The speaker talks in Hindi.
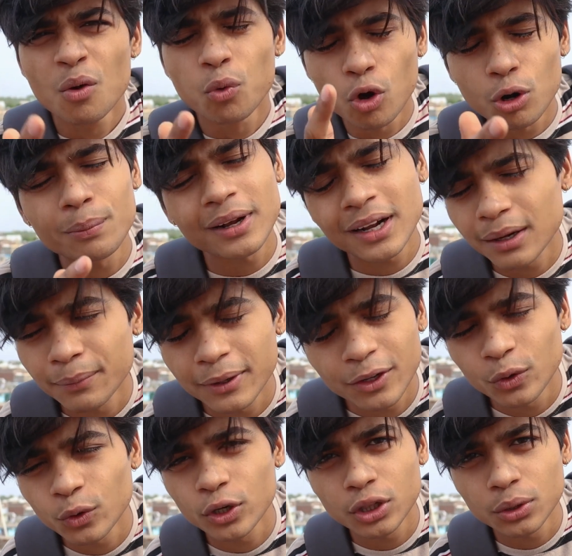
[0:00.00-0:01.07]
फ़ोन में गड़बड़ी
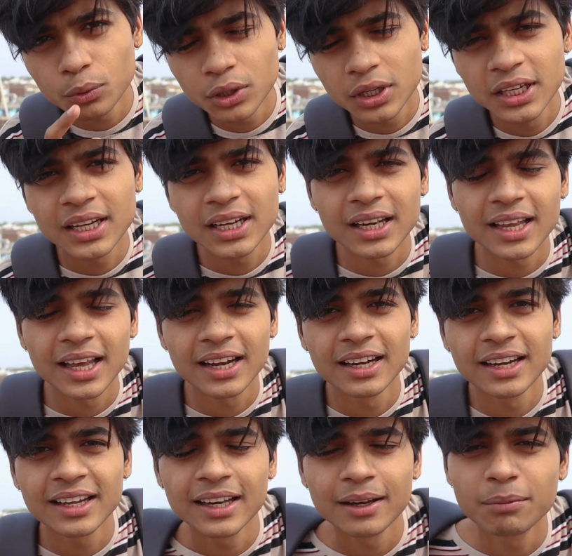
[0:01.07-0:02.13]
होगी तो वो ठीक करके आना
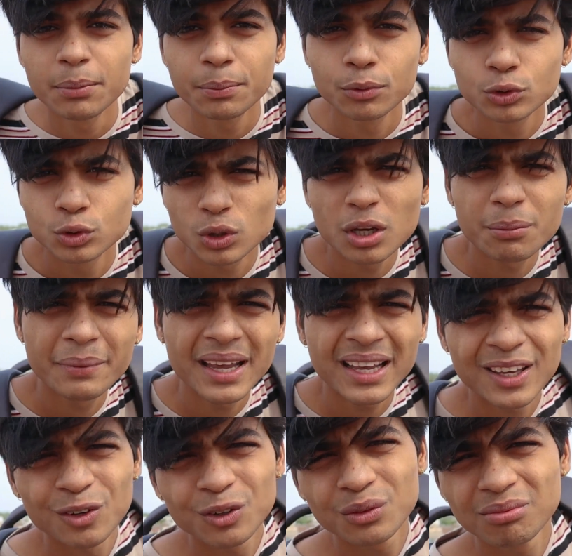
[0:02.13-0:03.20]
लेकिन अभी पूछोगे
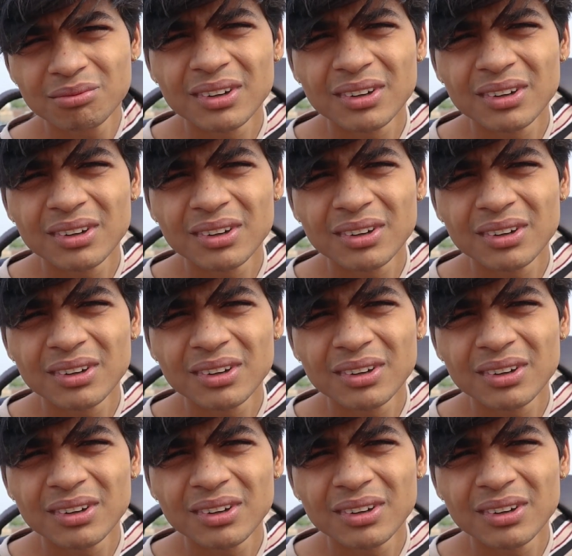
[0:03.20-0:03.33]
बैग क्यों